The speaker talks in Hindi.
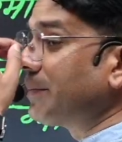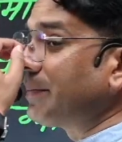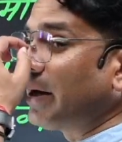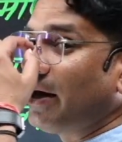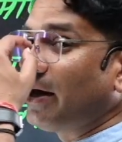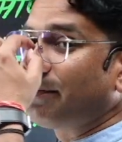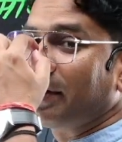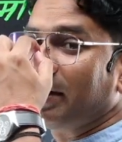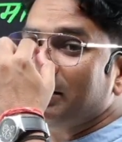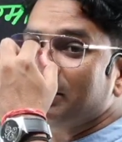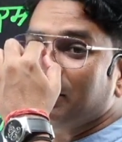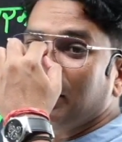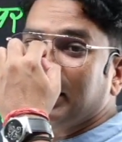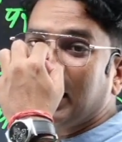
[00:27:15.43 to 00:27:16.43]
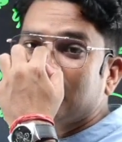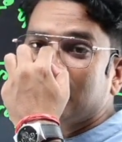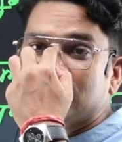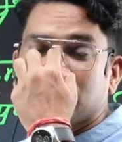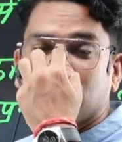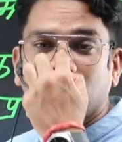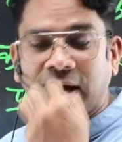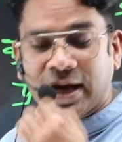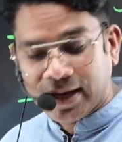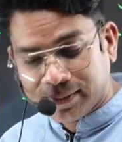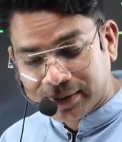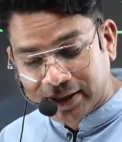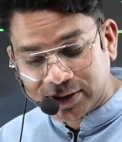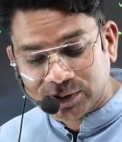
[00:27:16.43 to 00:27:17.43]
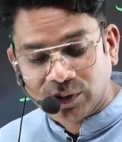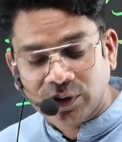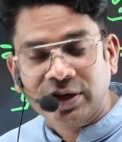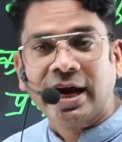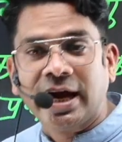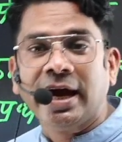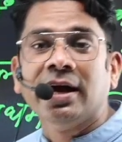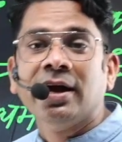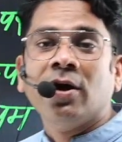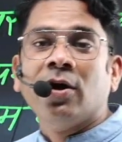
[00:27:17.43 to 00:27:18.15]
पहले अपन ने जो लिया है दोस्तों वो है किसको लिया है